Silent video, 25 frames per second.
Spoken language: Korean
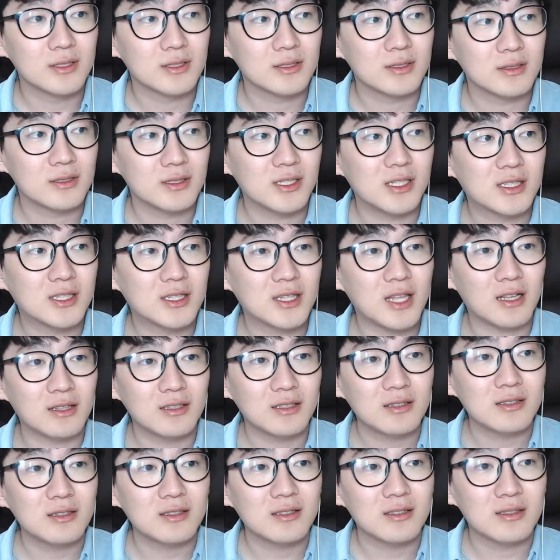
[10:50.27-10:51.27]

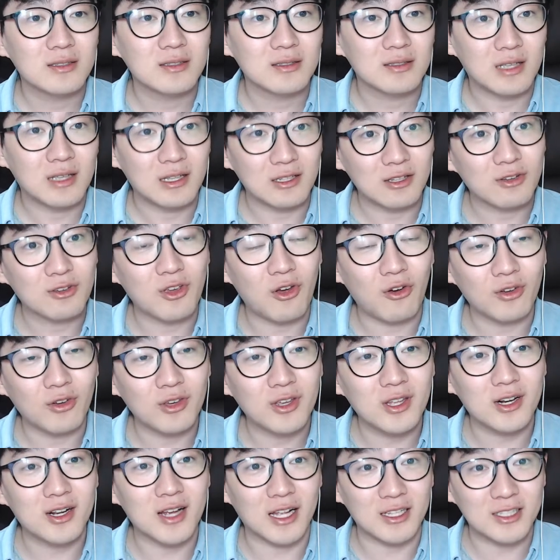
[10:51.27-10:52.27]
일단은 계속
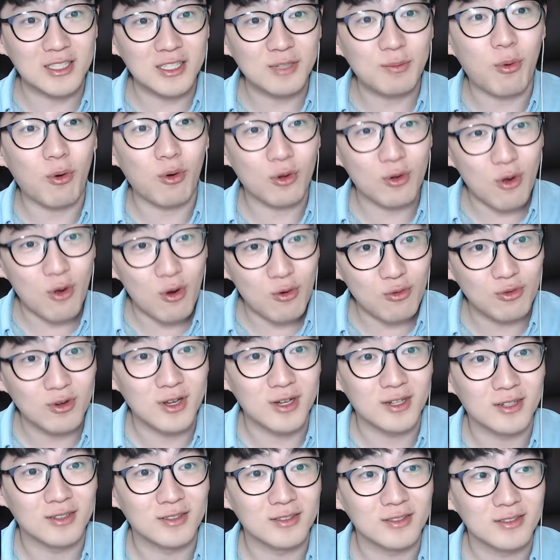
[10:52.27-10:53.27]
경기를 같이 볼
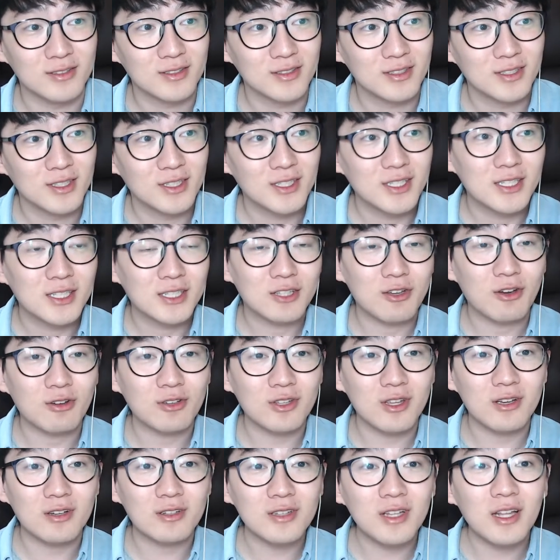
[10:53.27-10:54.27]
거고요.
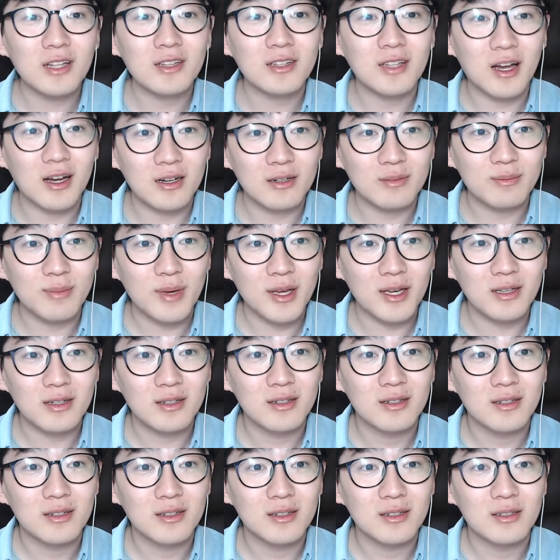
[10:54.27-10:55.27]
경기 끝난 다음에
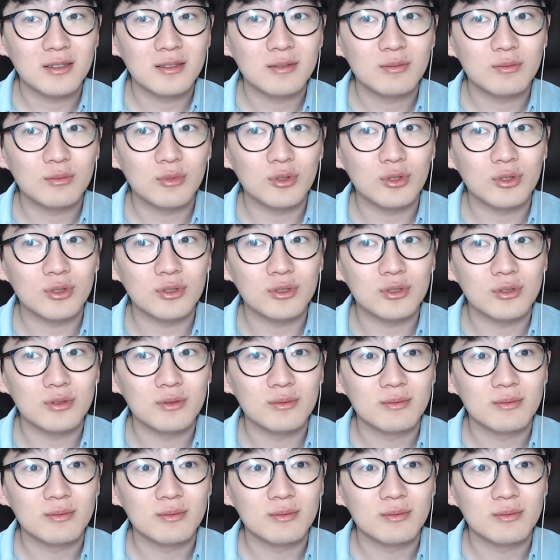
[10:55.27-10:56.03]
뭐